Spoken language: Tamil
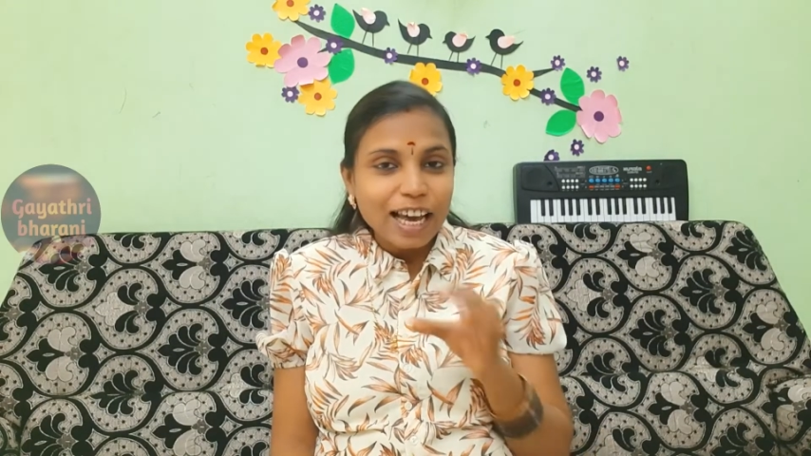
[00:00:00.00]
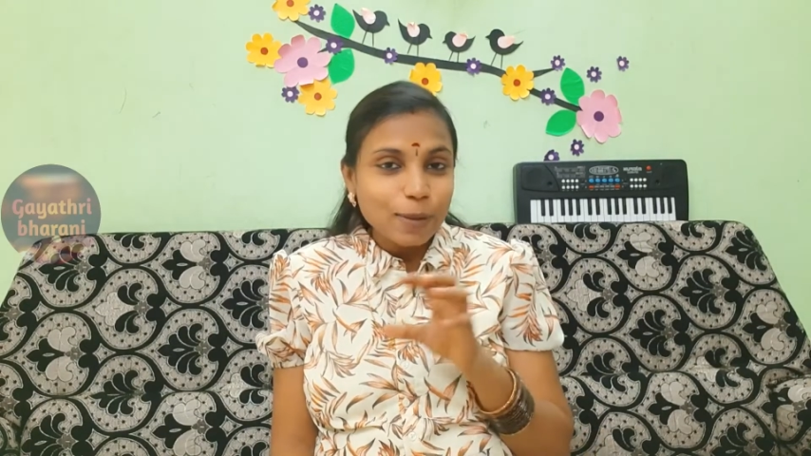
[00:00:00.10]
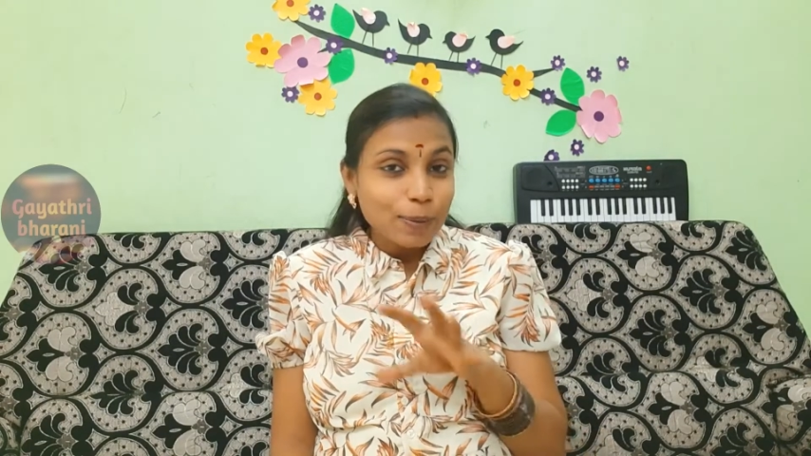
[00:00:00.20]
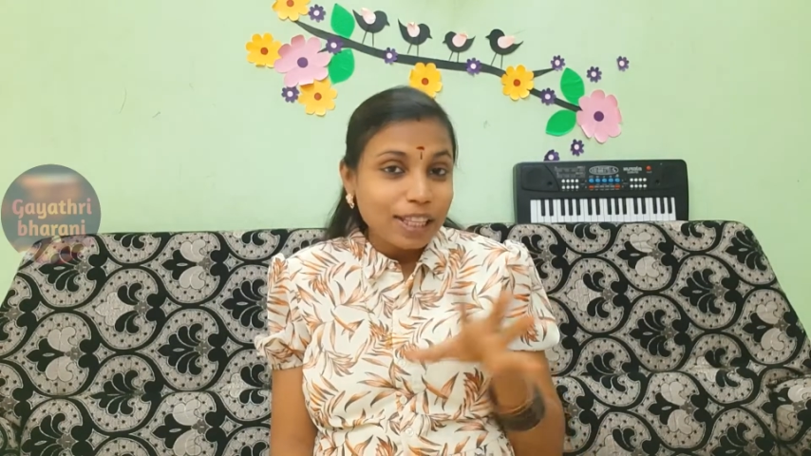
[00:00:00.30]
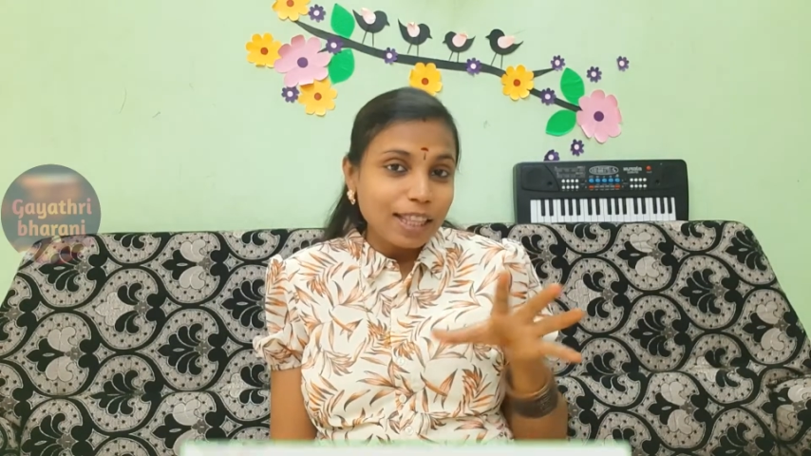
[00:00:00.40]

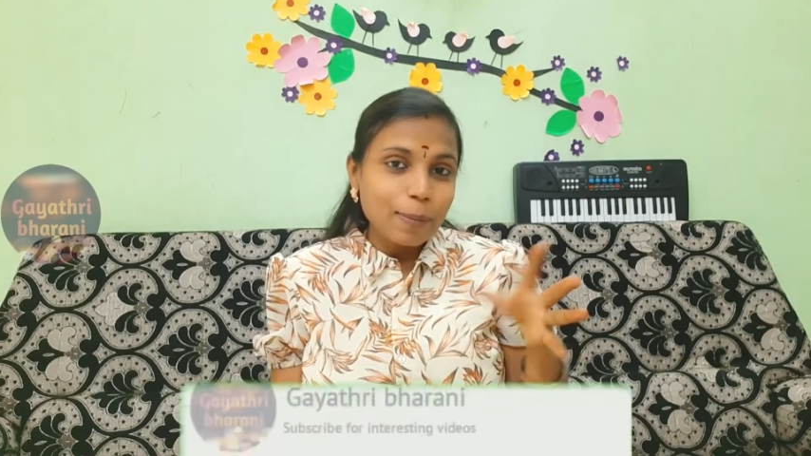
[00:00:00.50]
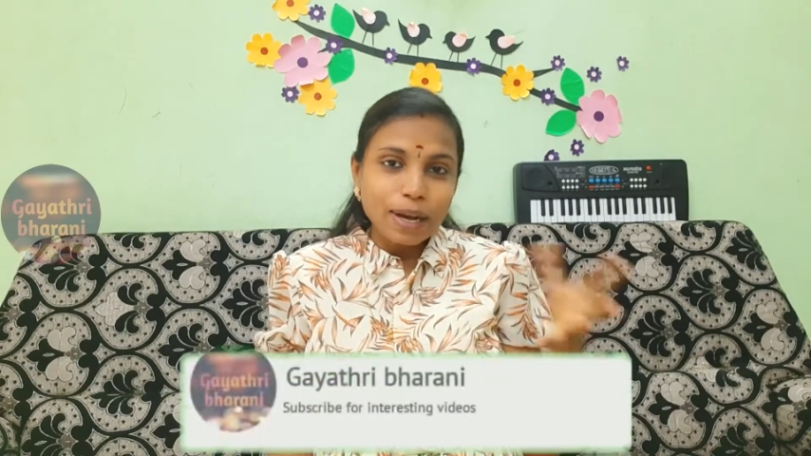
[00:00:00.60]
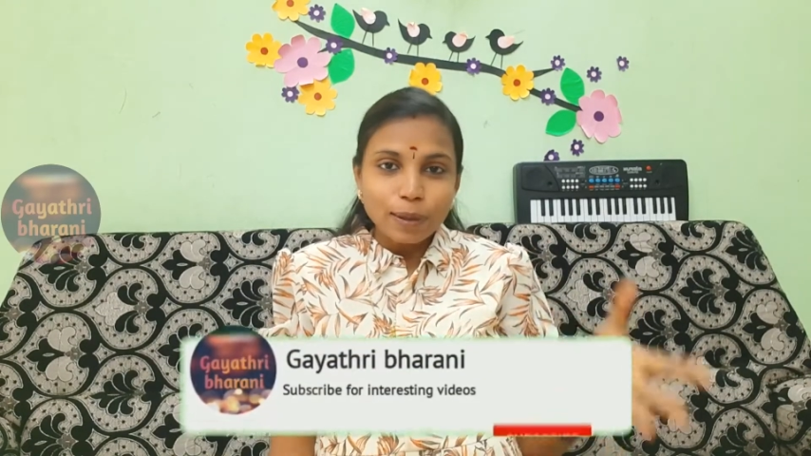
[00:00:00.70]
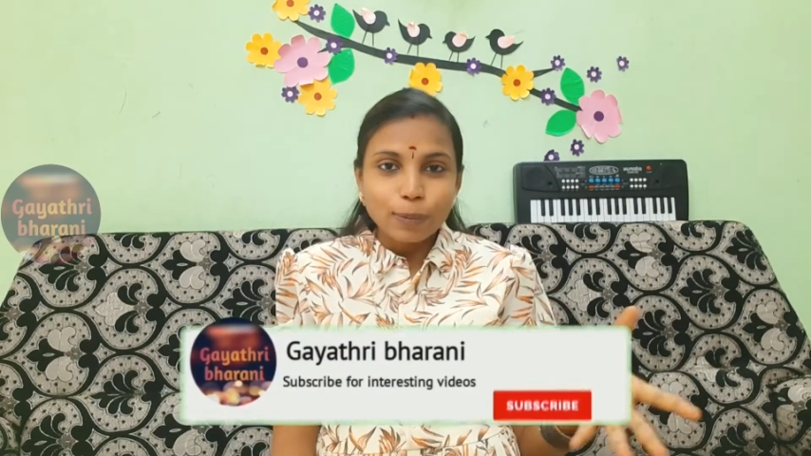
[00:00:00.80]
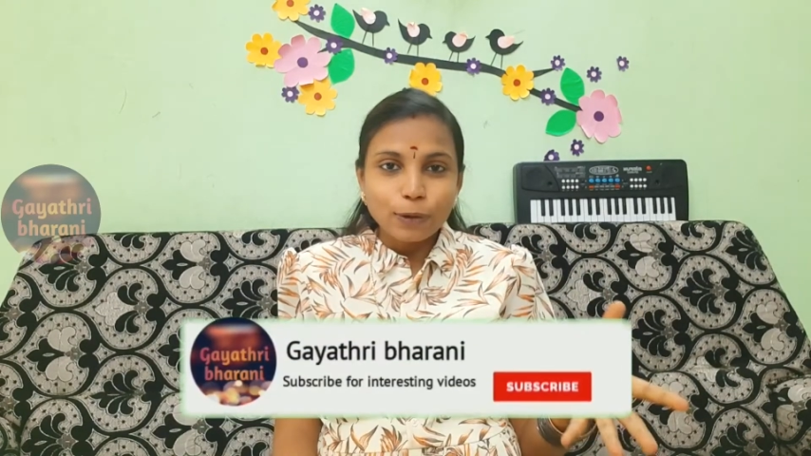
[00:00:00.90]
அதை பற்றி தான்
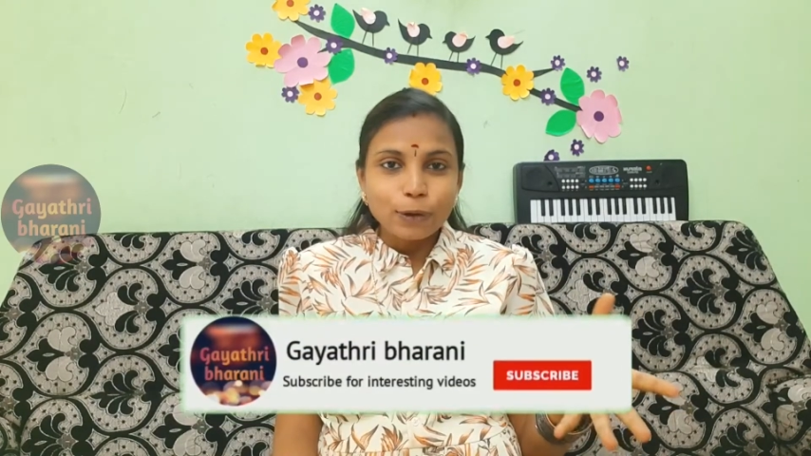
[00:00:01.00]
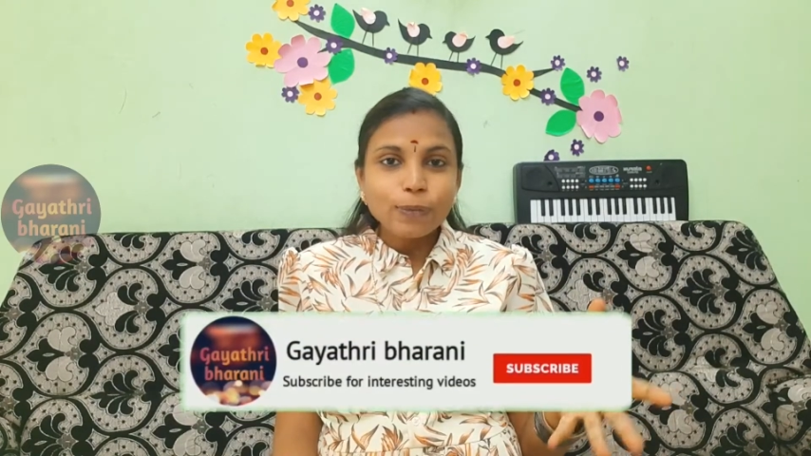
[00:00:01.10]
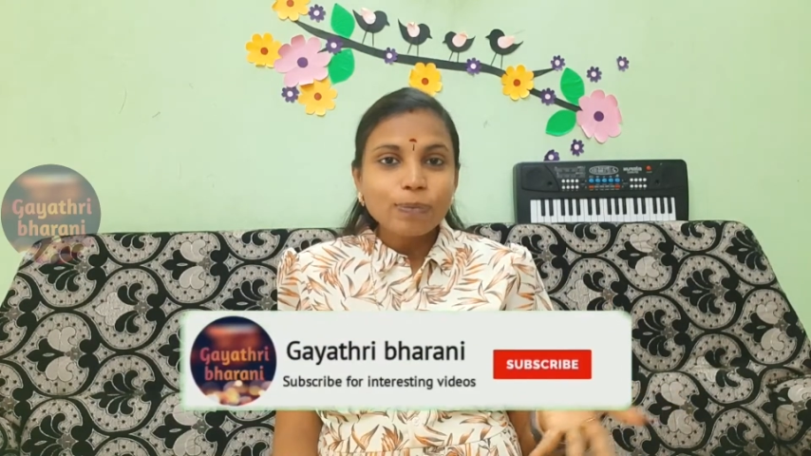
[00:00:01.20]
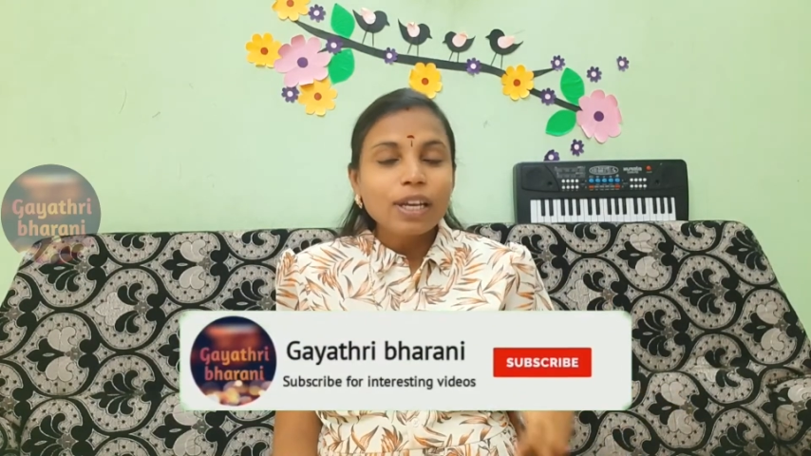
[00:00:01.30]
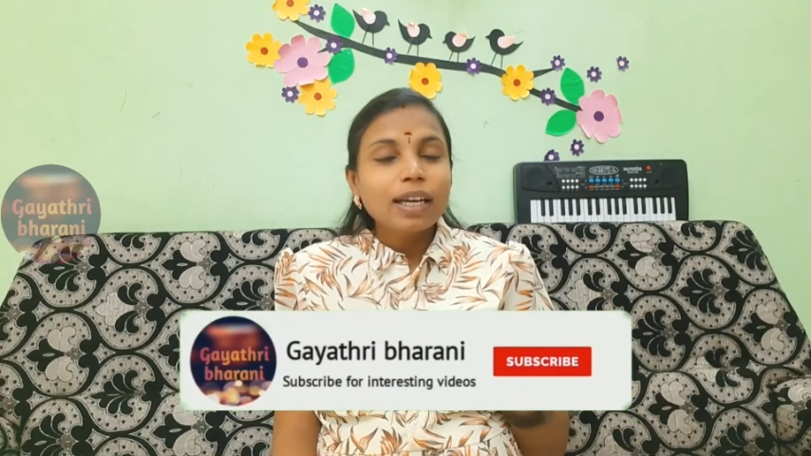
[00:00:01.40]
பார்க்க போகிறோம்